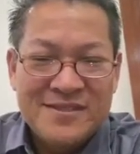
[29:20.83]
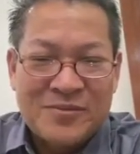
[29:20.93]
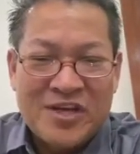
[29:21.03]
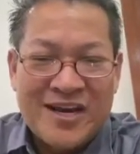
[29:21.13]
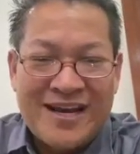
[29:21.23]

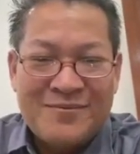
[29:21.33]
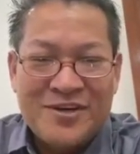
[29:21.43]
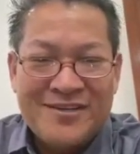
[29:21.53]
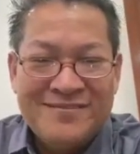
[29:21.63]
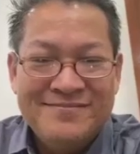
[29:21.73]
chủng là khang
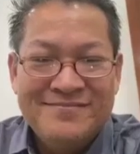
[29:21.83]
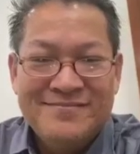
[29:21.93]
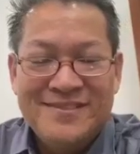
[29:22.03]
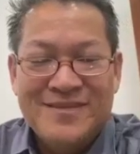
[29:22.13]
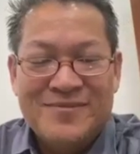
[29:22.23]
bọc nhóm
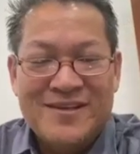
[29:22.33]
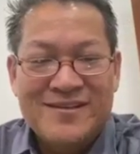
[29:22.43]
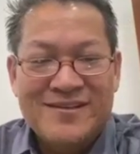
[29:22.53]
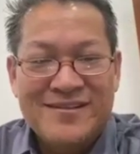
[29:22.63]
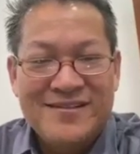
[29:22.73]
chấm đôi
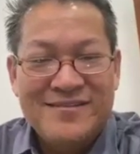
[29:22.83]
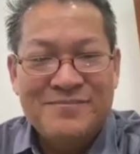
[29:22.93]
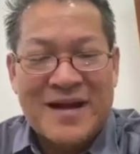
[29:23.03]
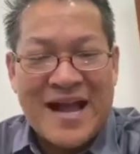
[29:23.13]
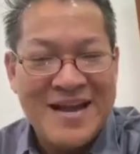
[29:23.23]

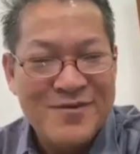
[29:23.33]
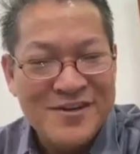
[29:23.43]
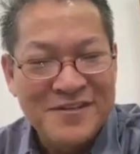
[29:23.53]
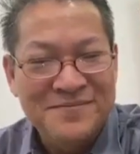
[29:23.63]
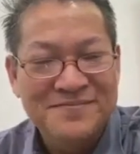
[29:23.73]
và cái
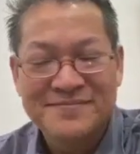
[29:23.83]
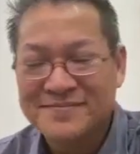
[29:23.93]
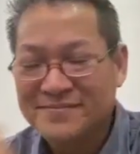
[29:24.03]
bọc nhom